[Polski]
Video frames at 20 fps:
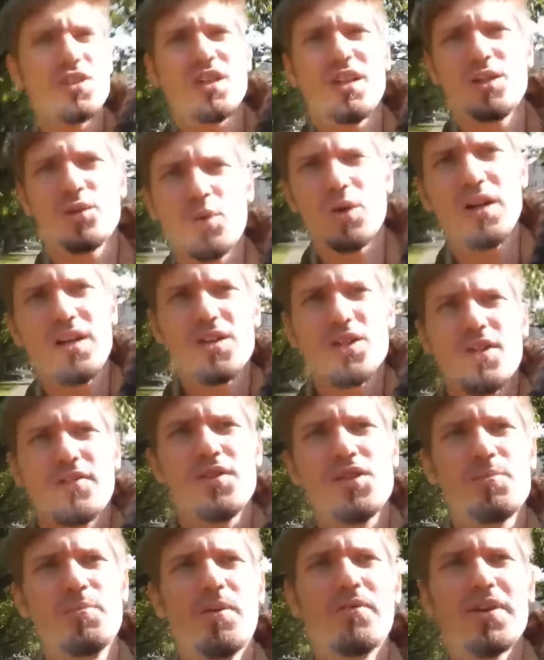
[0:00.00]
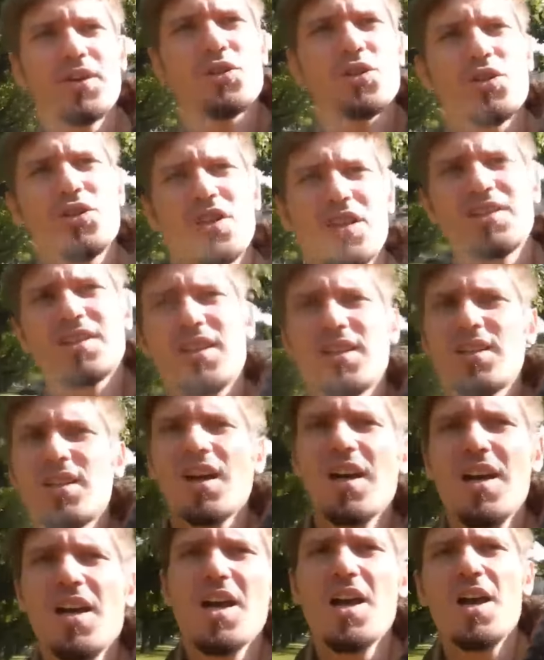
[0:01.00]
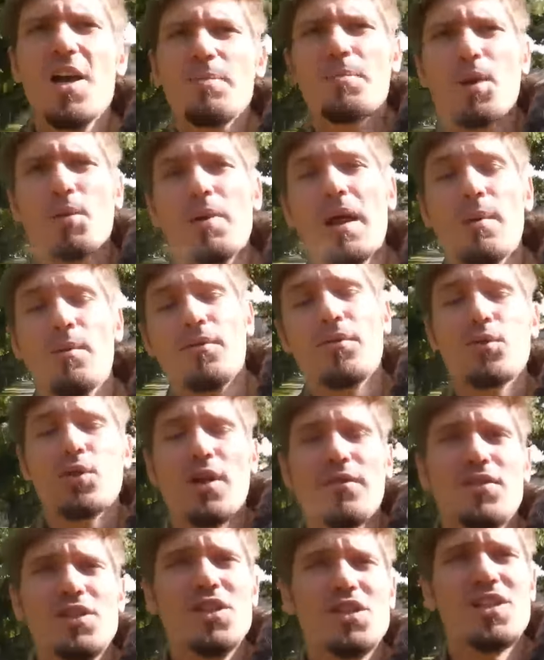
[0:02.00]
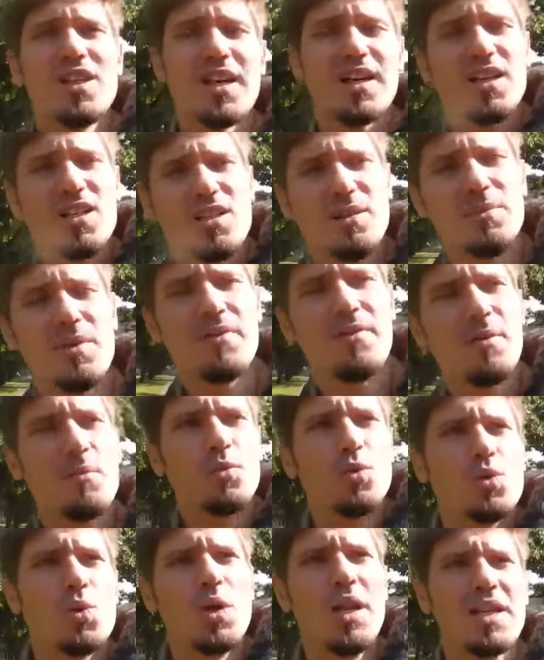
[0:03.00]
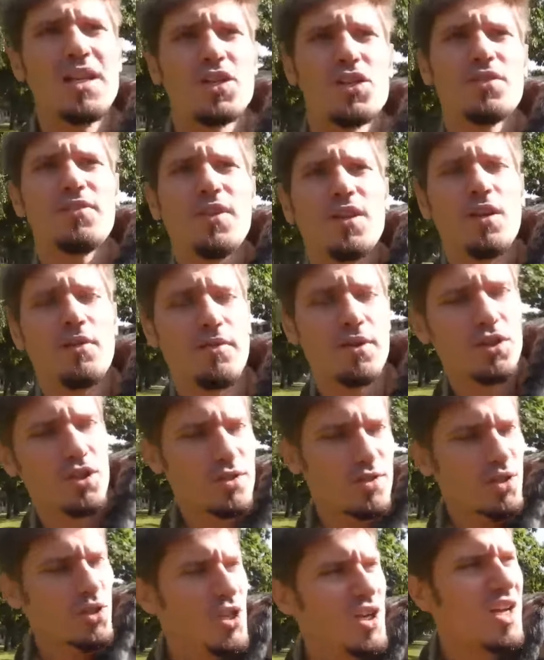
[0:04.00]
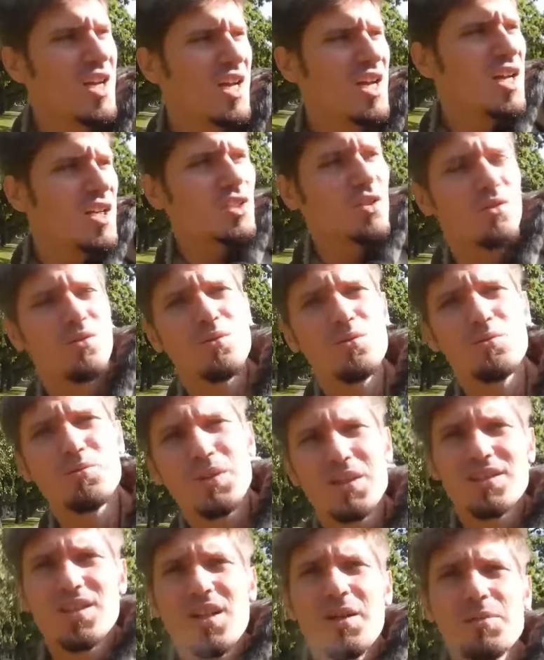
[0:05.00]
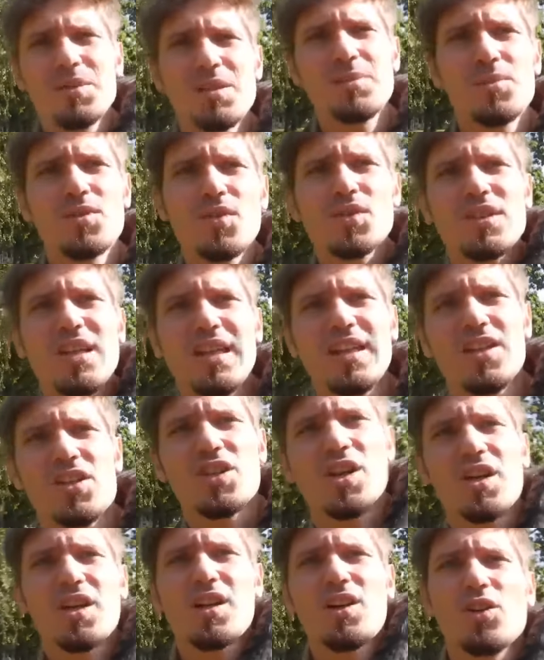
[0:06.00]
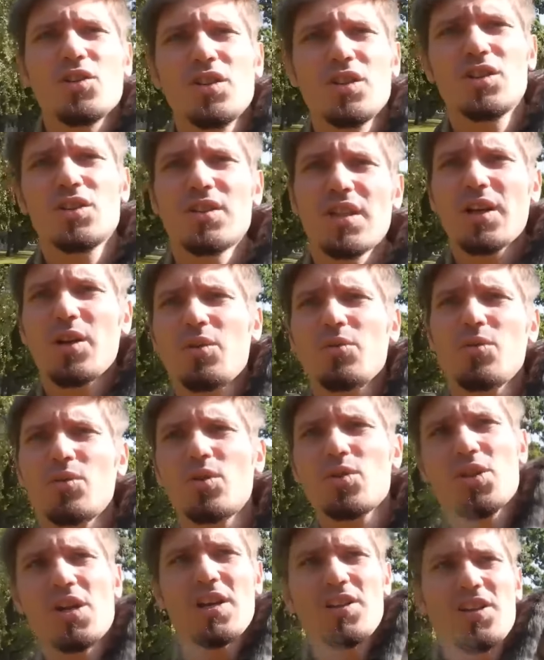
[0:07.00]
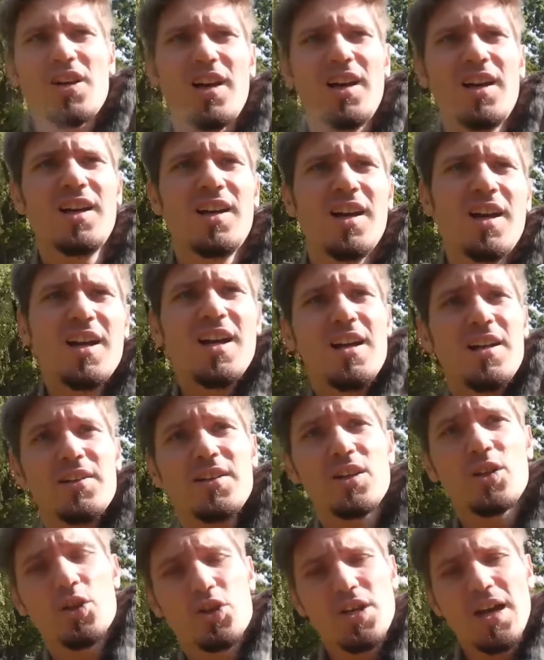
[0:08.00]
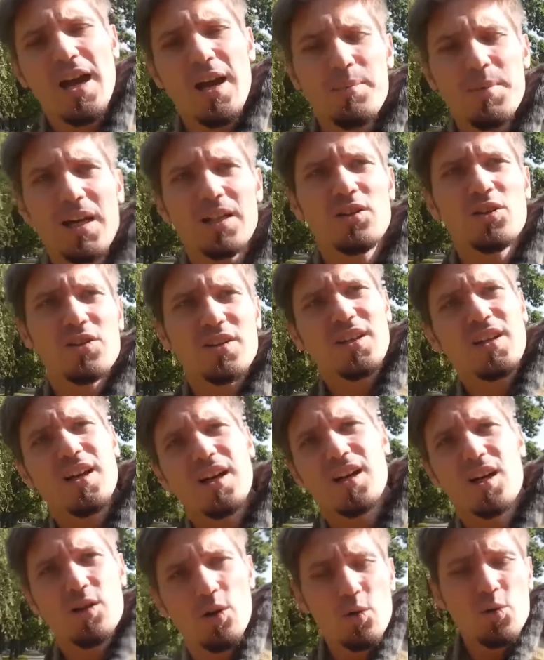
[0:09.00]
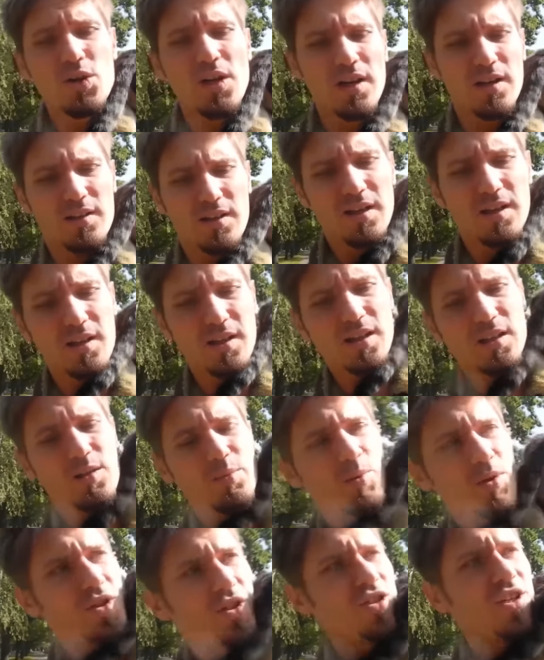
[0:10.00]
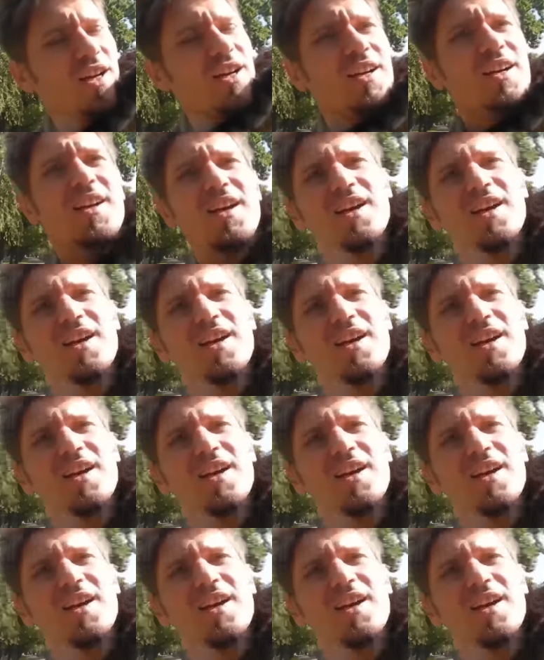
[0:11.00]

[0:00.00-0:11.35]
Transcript: się naturalnie żywić, bo większość tych, tych problemów, które widzicie, jakieś tam, nie wiem, uczulenia żywieniowe czy coś, są między innymi z tym związane, że koty dostają do żarcia nie dość, że chemię, to tak jak ludzie, nie? Jak spojrzycie,